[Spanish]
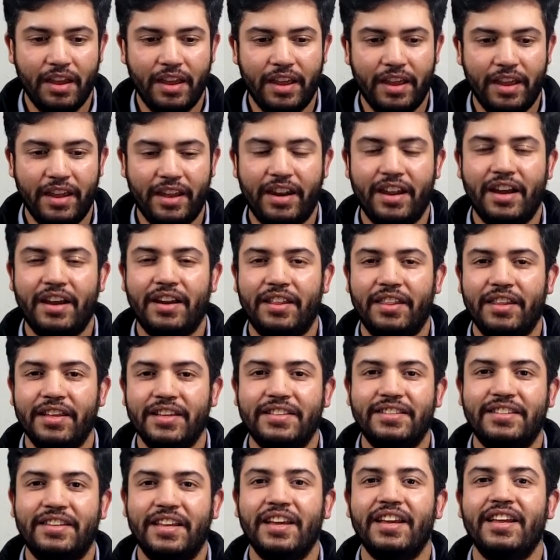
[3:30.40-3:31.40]

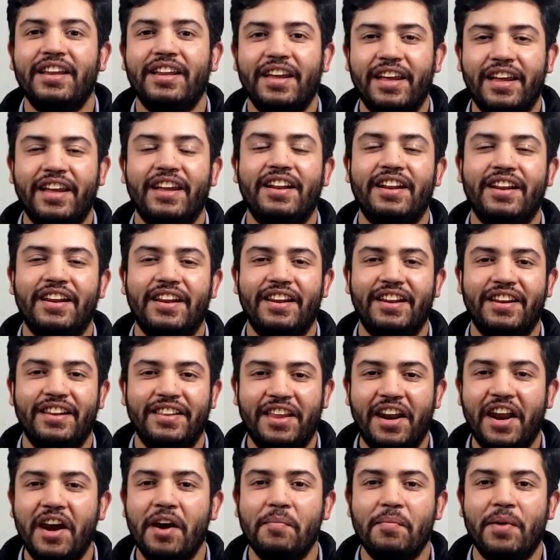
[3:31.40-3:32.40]
enardecer el
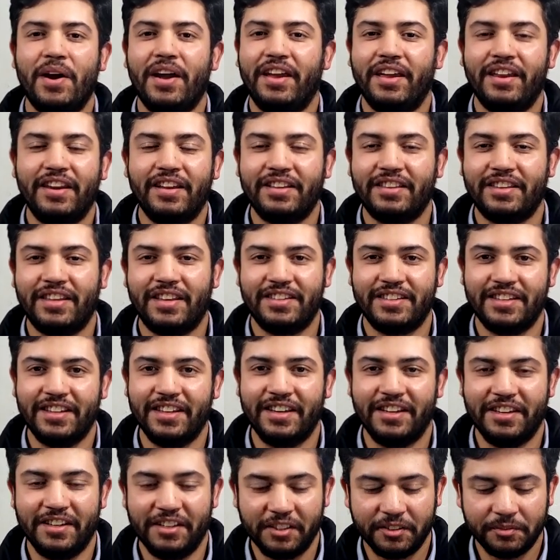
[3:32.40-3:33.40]
drama en esta
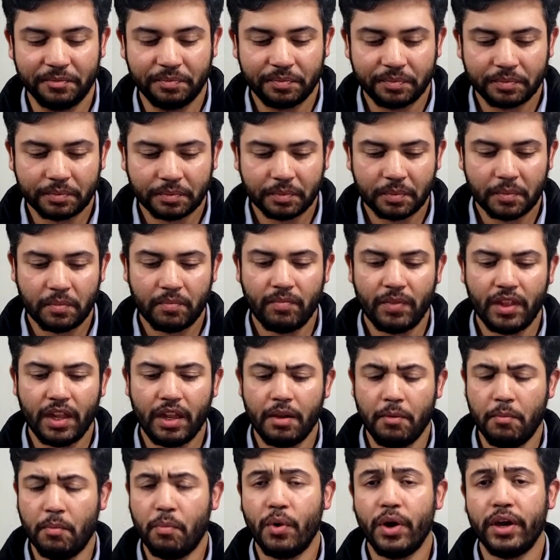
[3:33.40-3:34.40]
serie.
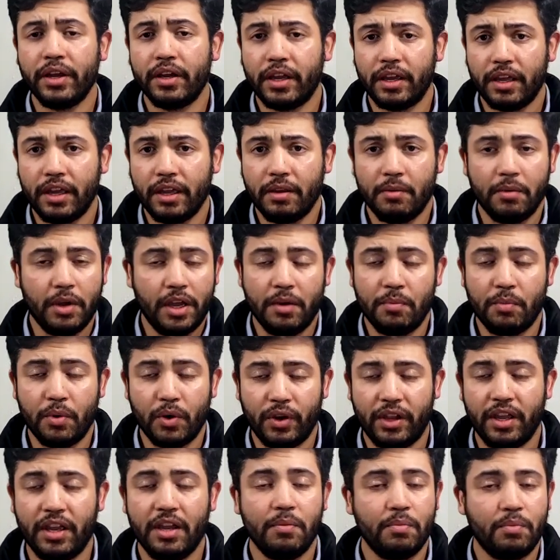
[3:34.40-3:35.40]
Pues, eh, ¿por
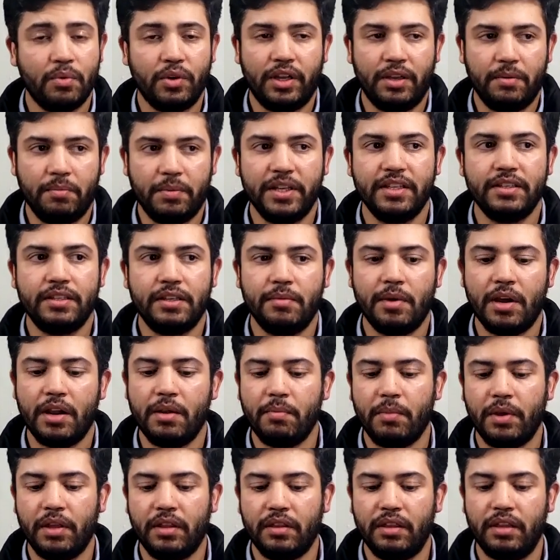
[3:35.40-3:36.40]
qué? Porque
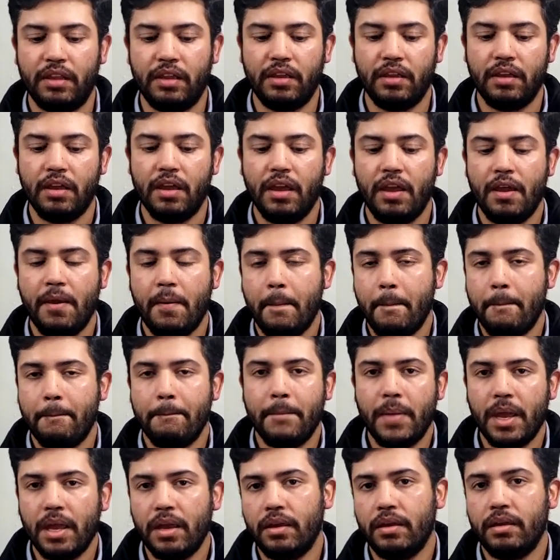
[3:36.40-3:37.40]
principalmente
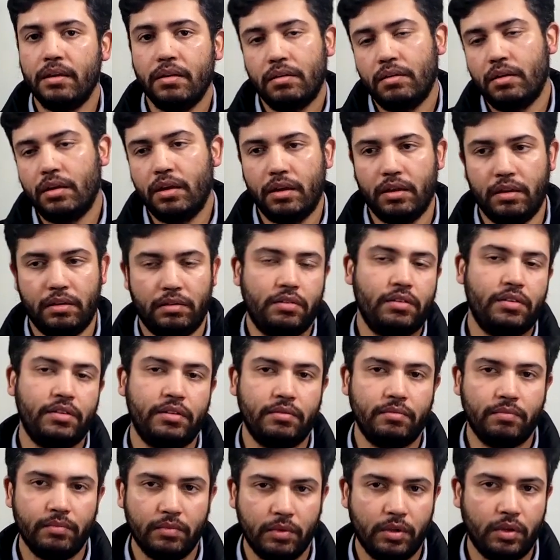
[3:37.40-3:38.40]
May, que
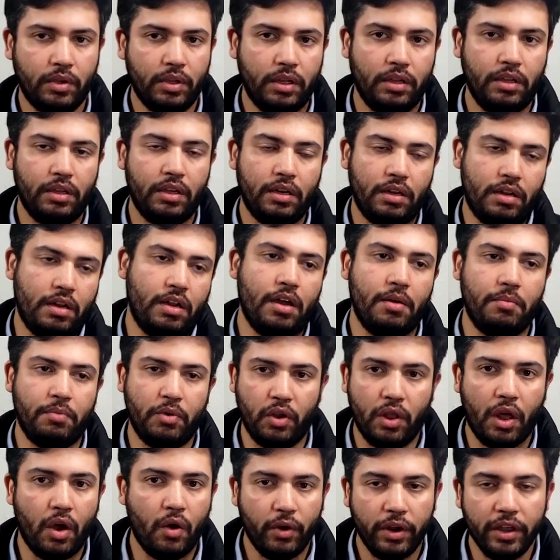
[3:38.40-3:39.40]
es eh, la
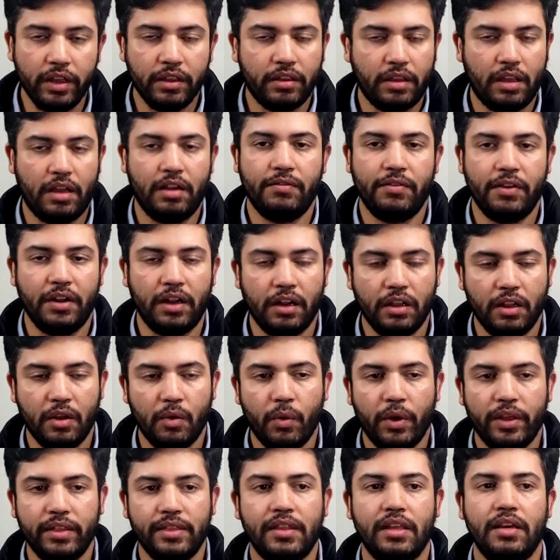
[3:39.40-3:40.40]
protagonista al final de
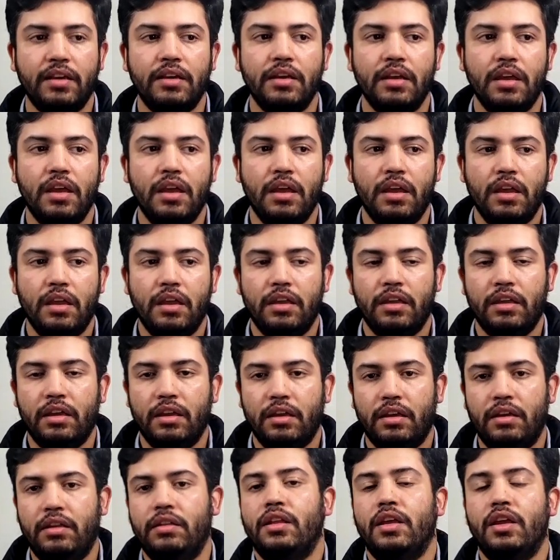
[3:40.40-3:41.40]
cuentas,
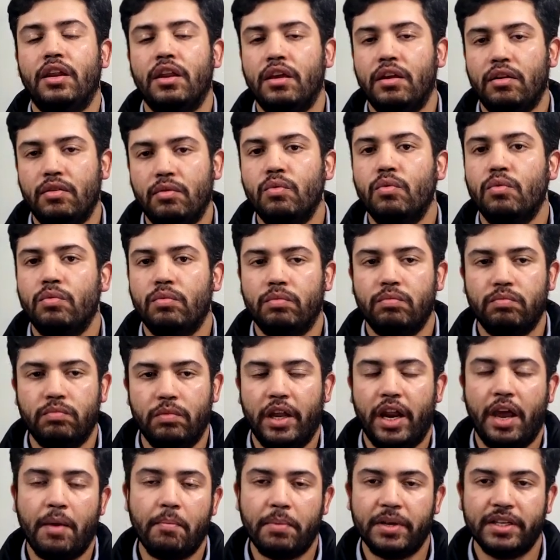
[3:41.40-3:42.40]
eh, tiene un
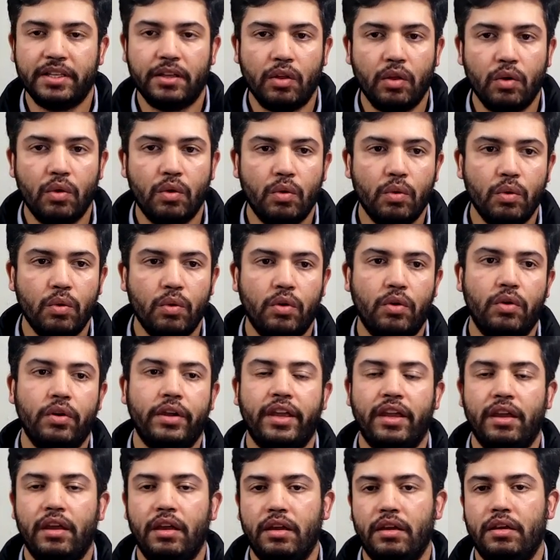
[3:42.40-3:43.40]
gran pasado oscuro
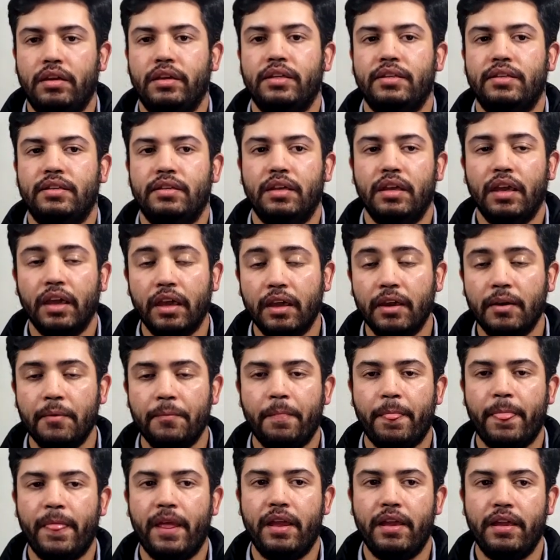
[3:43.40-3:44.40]
que es que
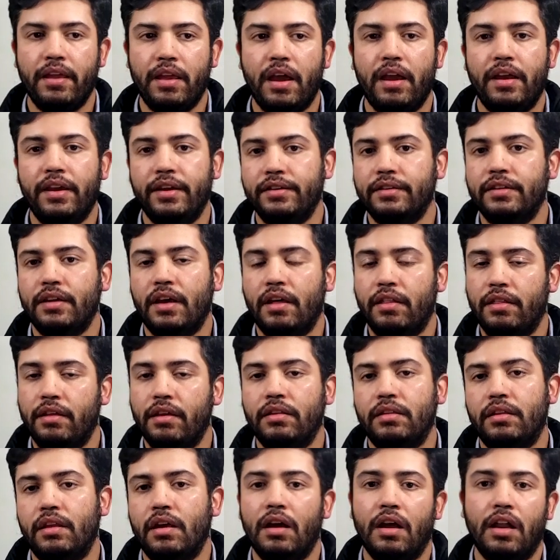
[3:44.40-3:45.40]
ella es
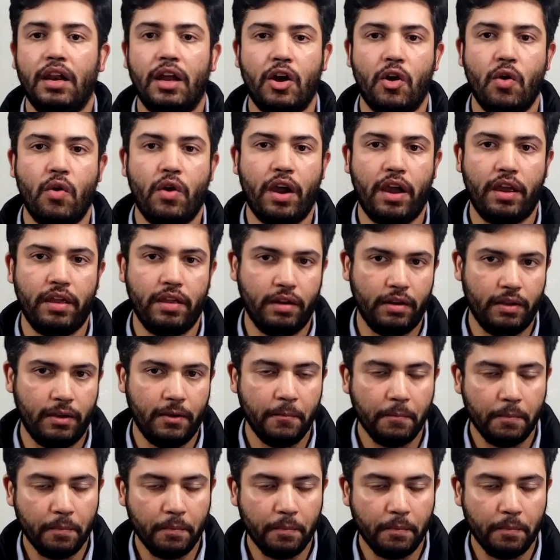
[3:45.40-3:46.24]
adicta a la cocaína.